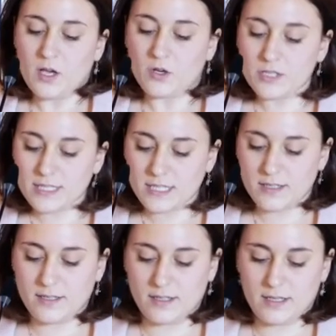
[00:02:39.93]

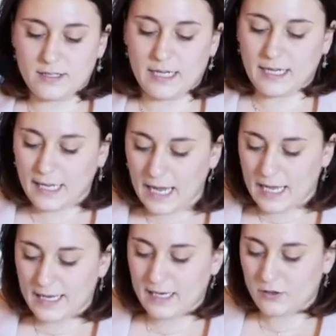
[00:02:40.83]
così eh, da
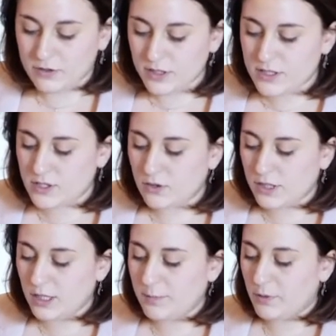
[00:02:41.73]
creare le
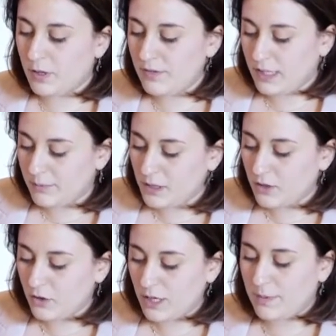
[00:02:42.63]
condizioni per una vita
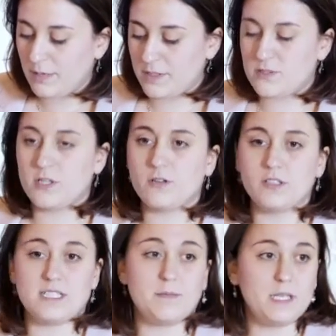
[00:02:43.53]
migliore per le persone
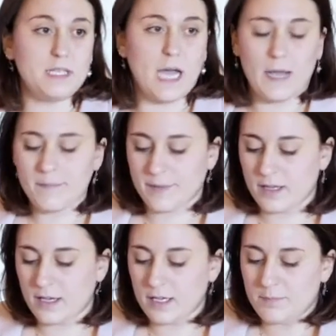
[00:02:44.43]
con disabilità,
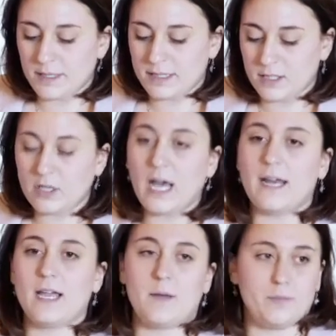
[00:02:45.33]
eh, in
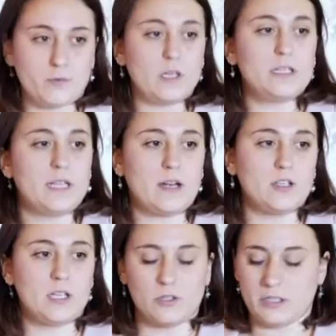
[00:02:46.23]
particolare
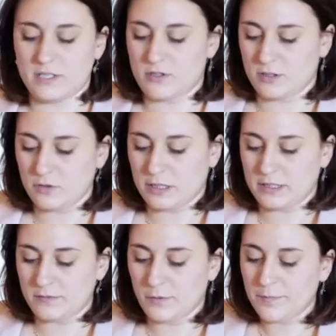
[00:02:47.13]
all'interno del contesto
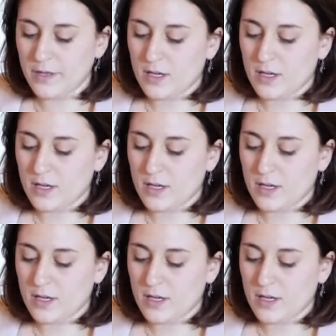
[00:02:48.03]
lavorativo.